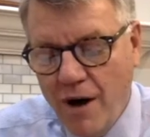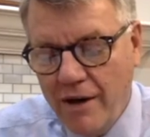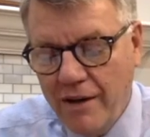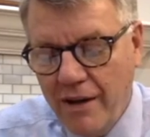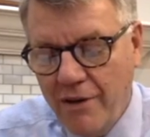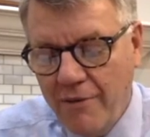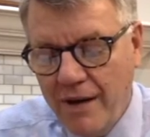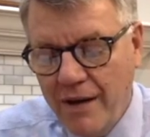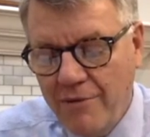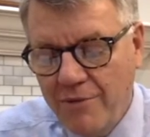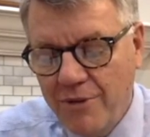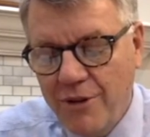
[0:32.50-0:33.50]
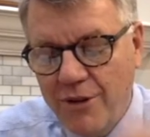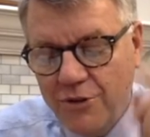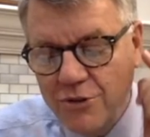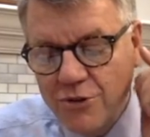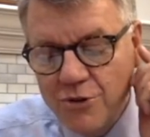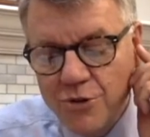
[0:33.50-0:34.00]
andando in giro
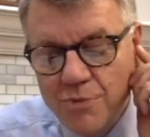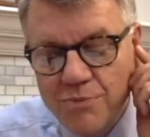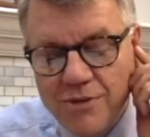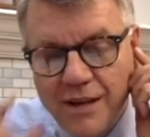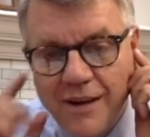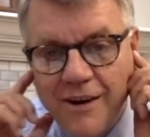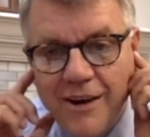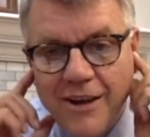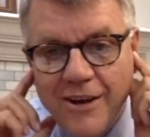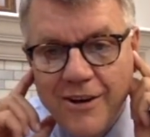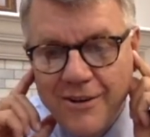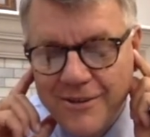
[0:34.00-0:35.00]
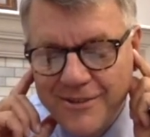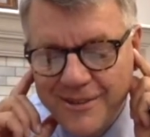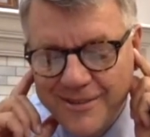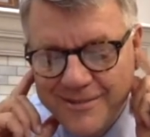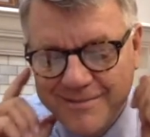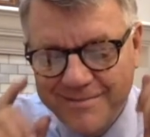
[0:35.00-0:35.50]
con piccoli tubi nelle
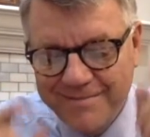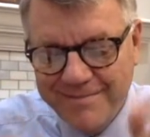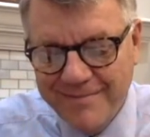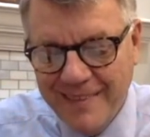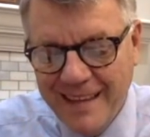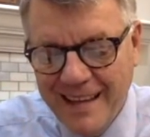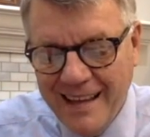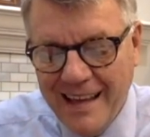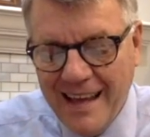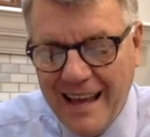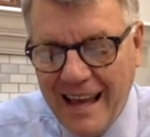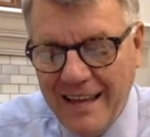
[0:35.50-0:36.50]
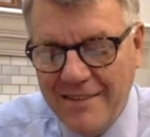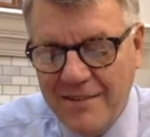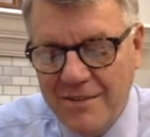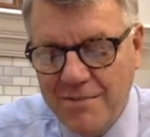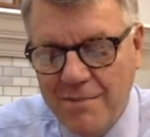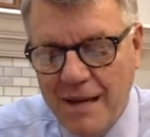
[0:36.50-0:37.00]
nostre orecchie,
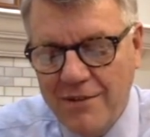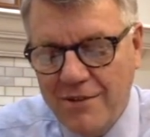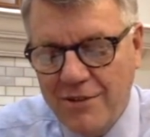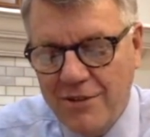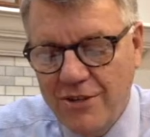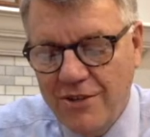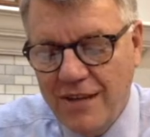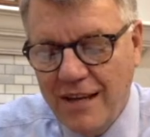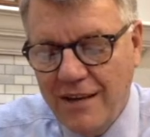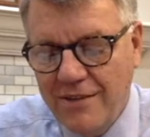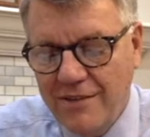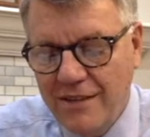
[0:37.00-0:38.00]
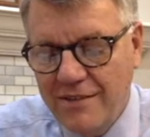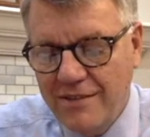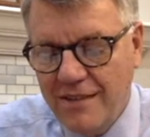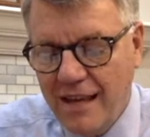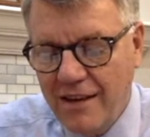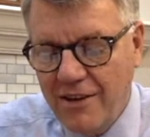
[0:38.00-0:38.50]
mentre il suo
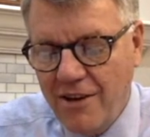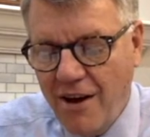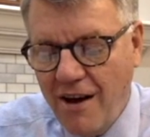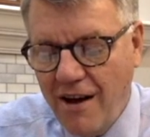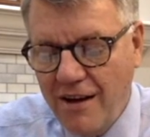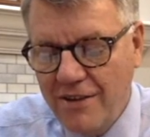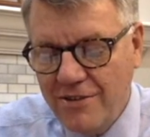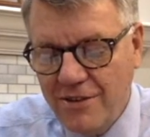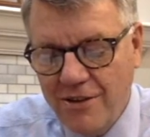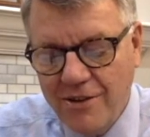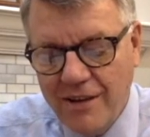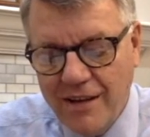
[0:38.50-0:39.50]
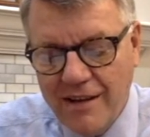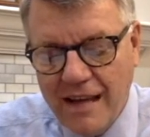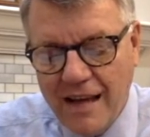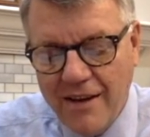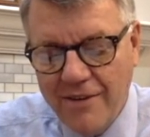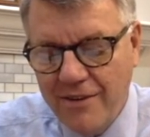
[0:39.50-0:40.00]
messaggero ci dice che Dio
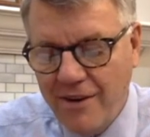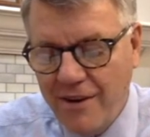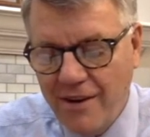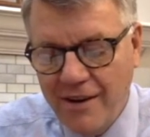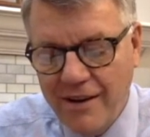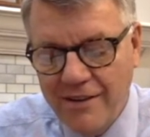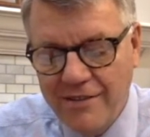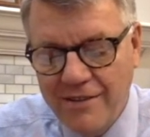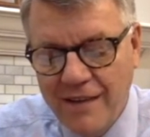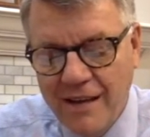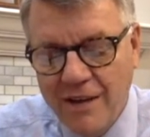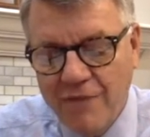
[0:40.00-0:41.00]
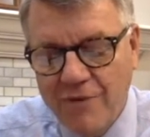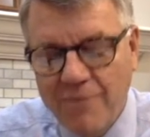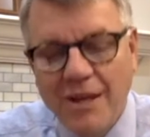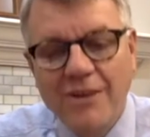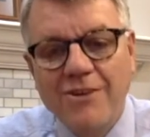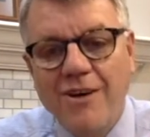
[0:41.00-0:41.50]
sta guardando giù su di
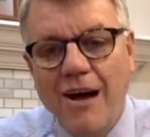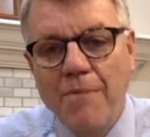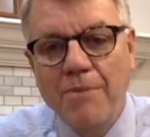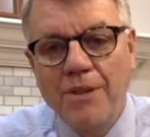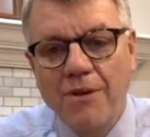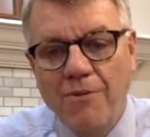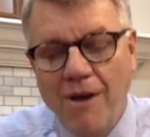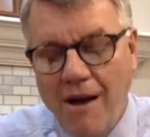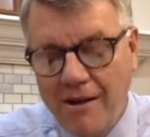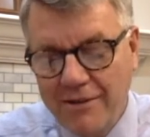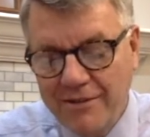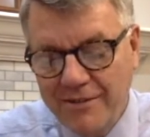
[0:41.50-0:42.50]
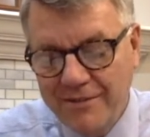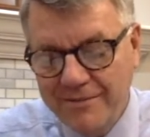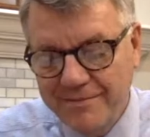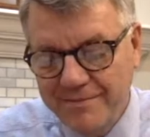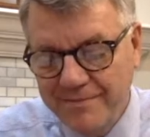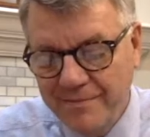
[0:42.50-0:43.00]
noi dalla cima delle
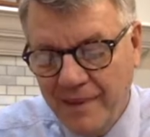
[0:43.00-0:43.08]
rupi,